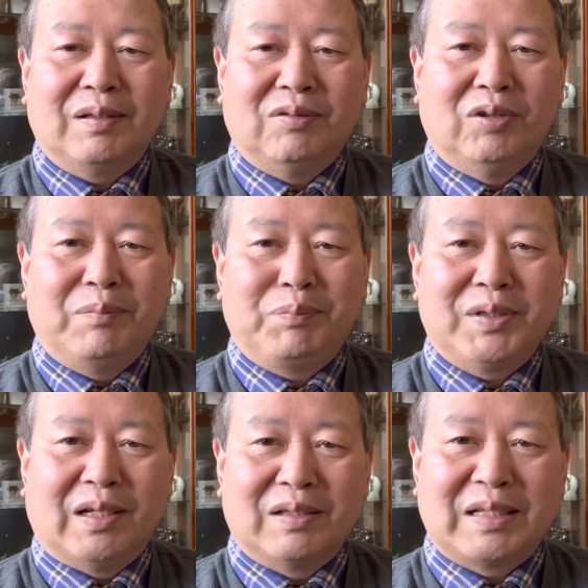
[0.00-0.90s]
我也不
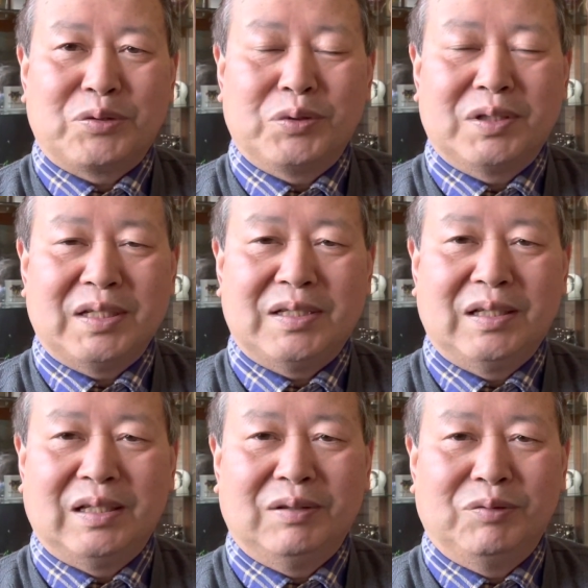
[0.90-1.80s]
想再说这
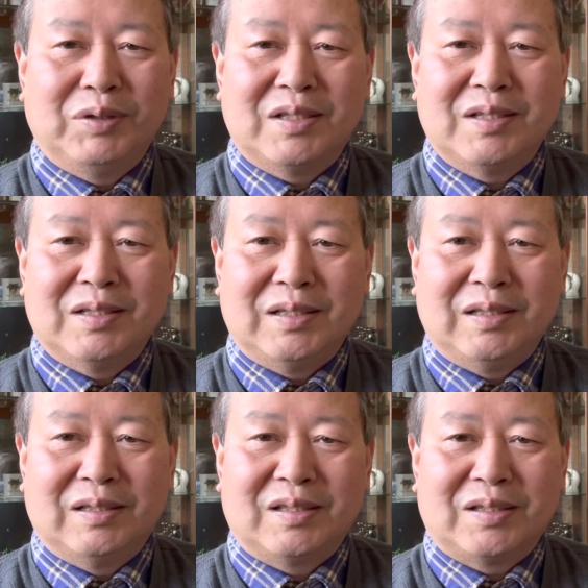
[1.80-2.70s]
些为自
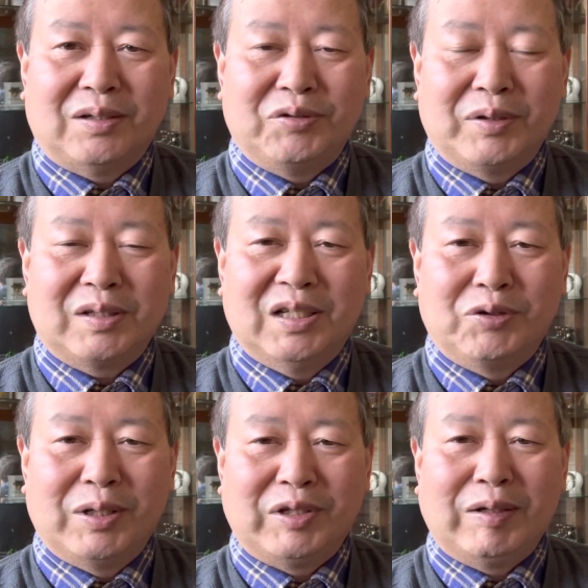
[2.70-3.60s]
己找客
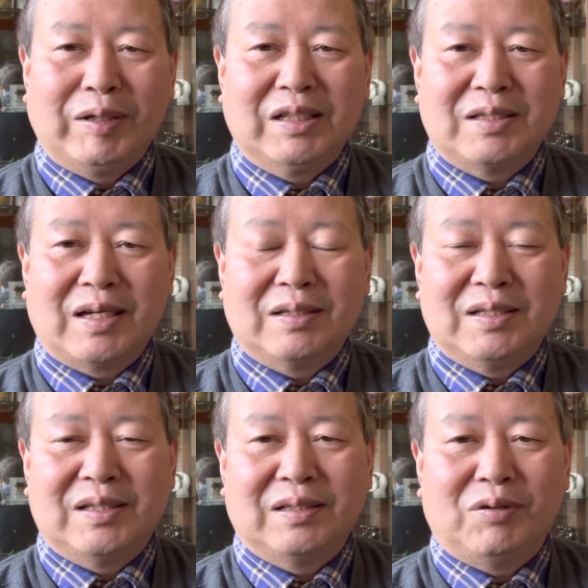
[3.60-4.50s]
观原因的这样的一
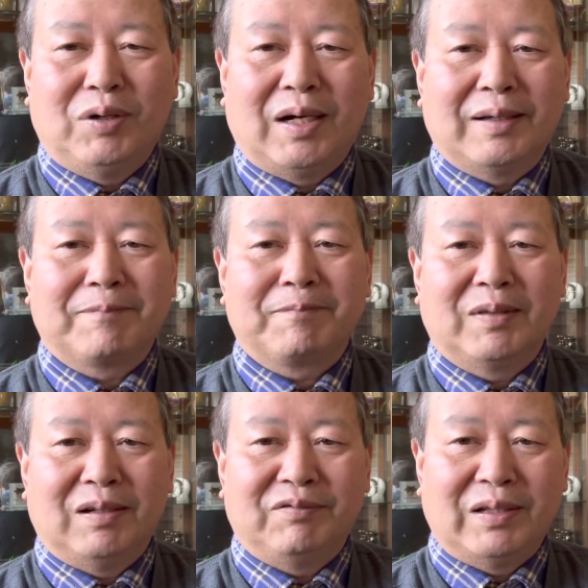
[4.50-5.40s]
些话了
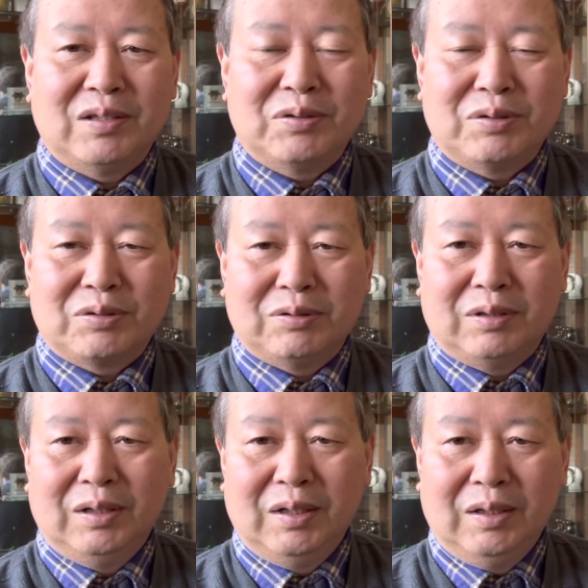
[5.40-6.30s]
啊，反正就是
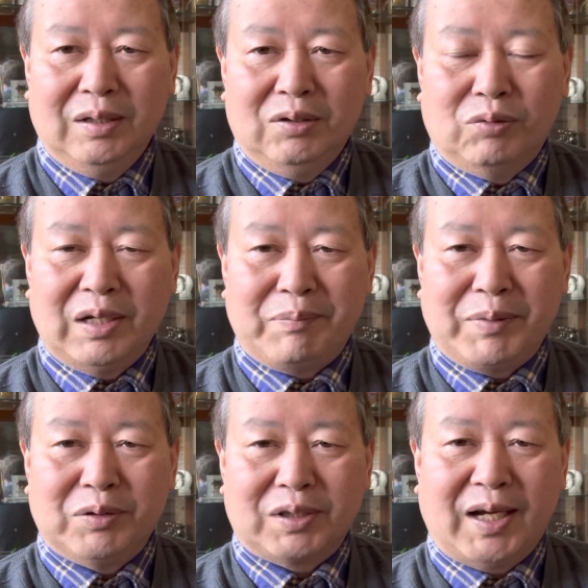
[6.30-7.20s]
说我也没
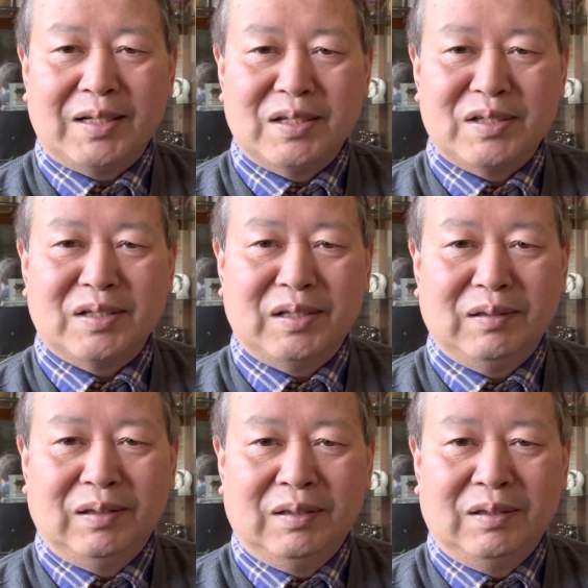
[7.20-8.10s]
有太认真
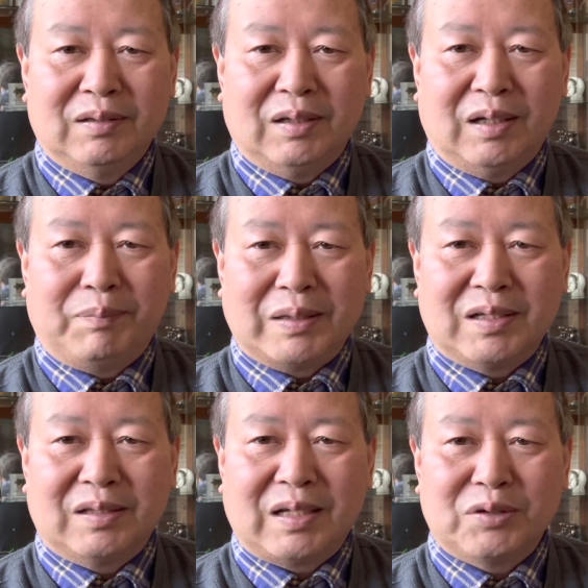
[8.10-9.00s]
啊，把这
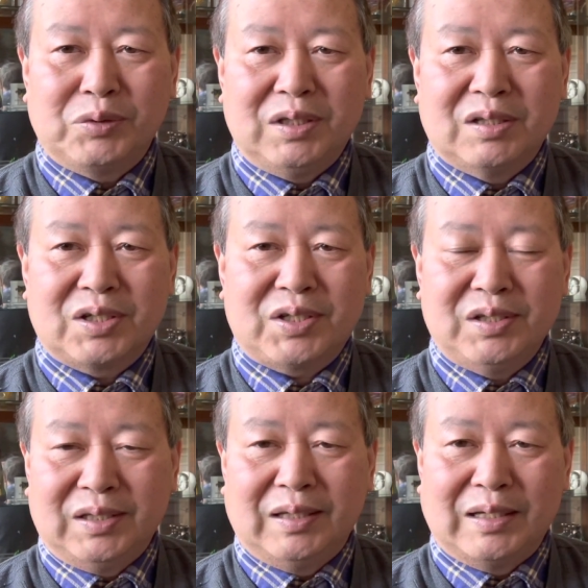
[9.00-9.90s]
个当做一个
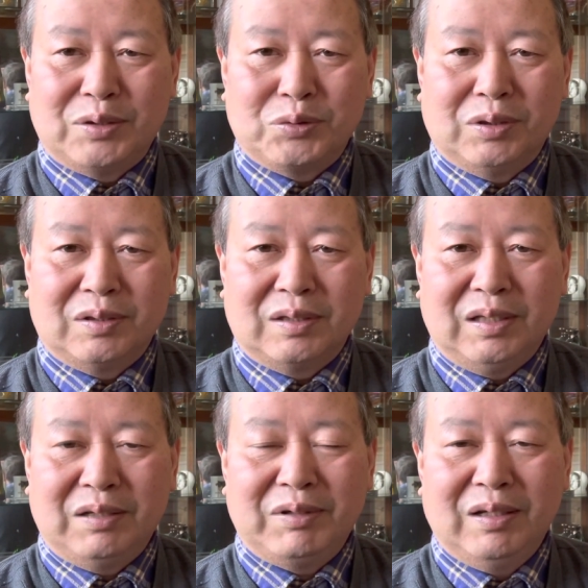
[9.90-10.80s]
事业来做。
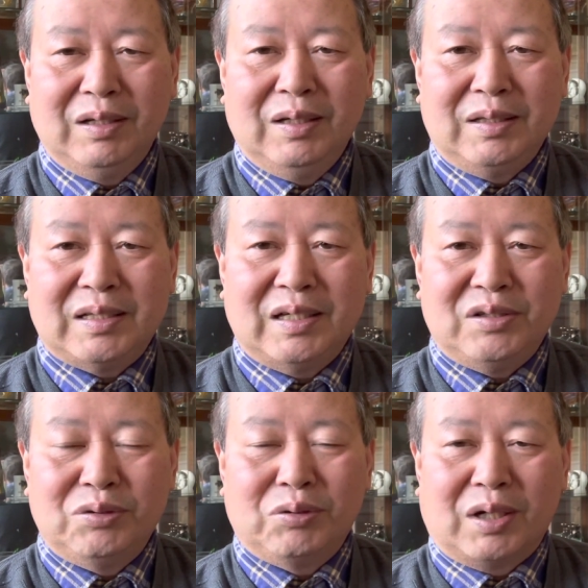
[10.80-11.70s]
因为你在
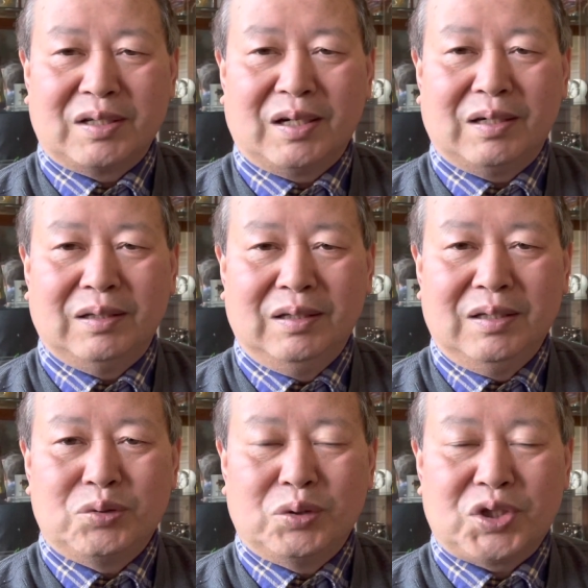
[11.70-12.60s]
油管上
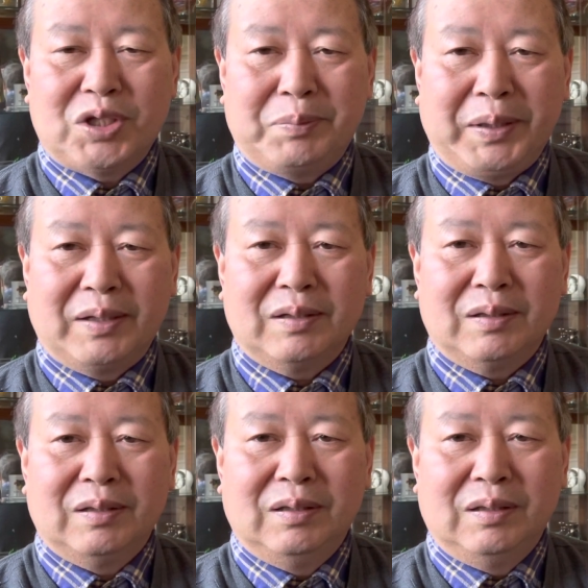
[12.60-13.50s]
做视频，
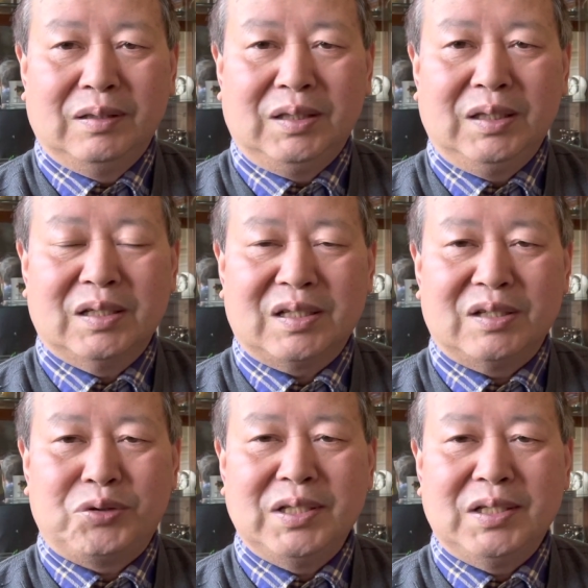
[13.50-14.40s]
一个是
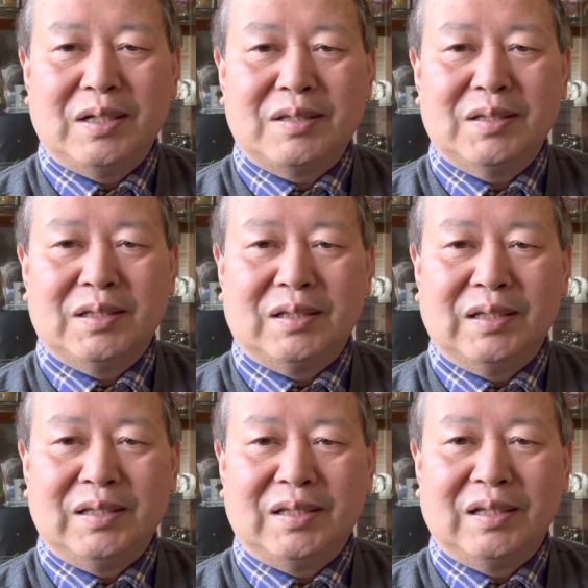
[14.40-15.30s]
宣介自己的
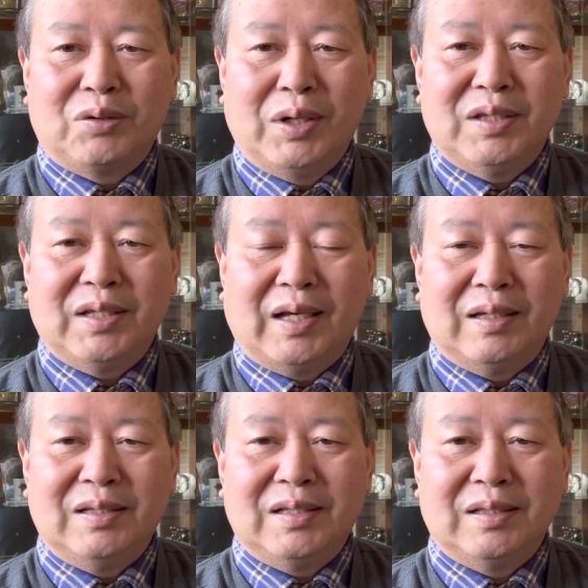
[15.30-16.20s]
一些观点、
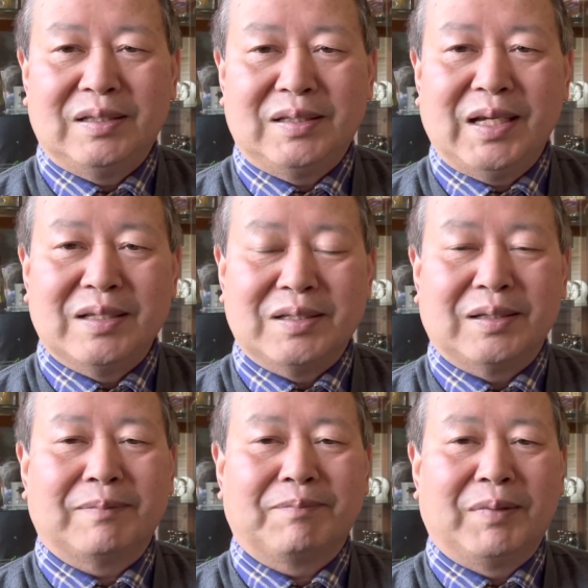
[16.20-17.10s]
一些见
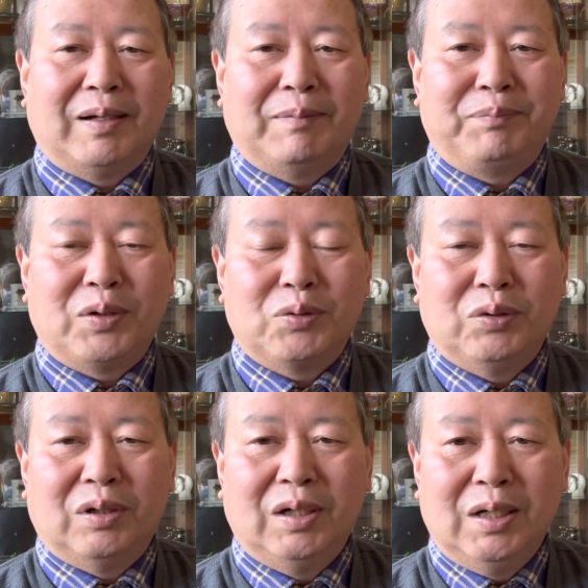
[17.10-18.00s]
解啊，包
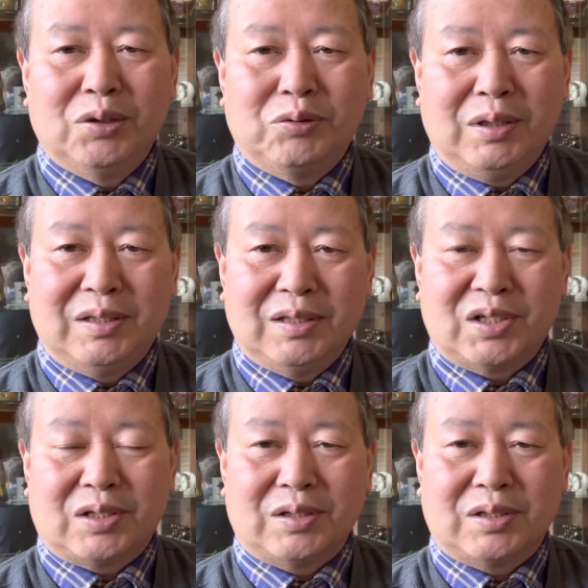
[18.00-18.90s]
括对一些
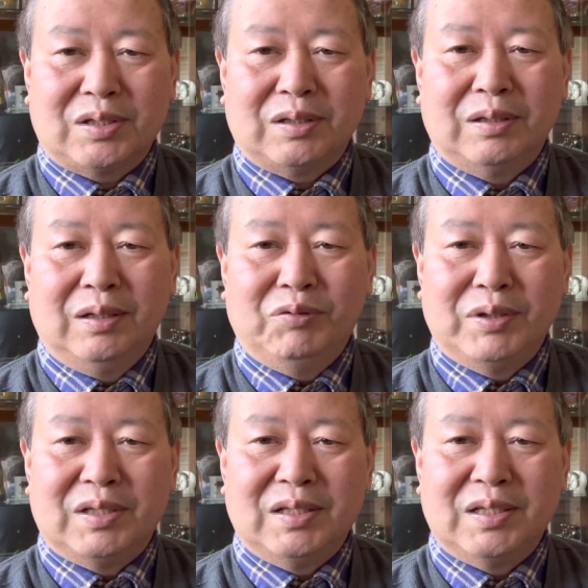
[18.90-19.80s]
时事
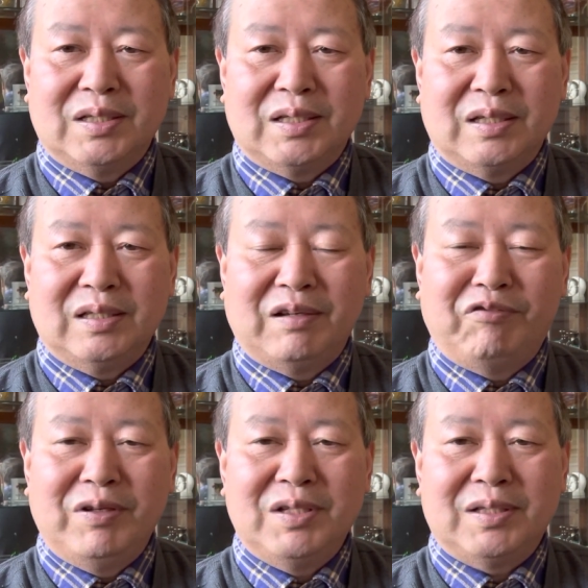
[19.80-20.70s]
问题进行一些
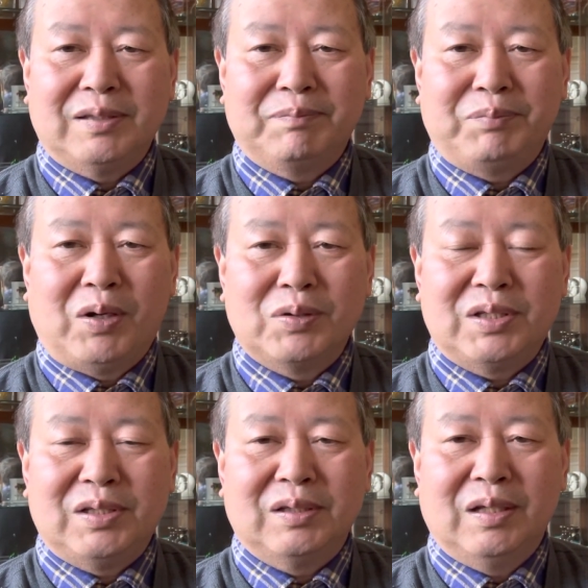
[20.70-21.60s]
分析、剖
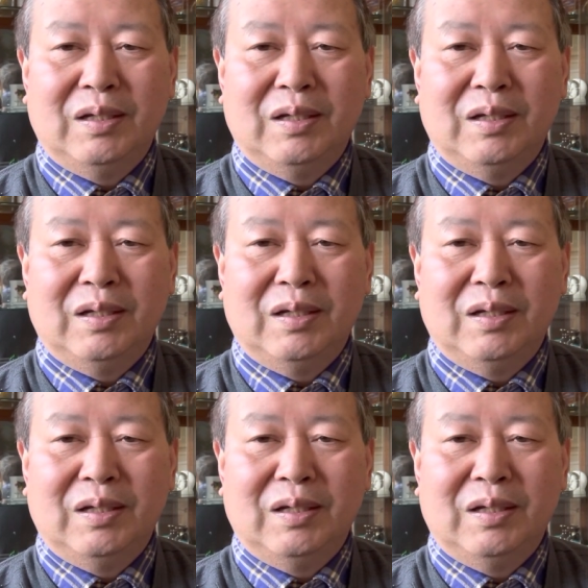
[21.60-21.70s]
析。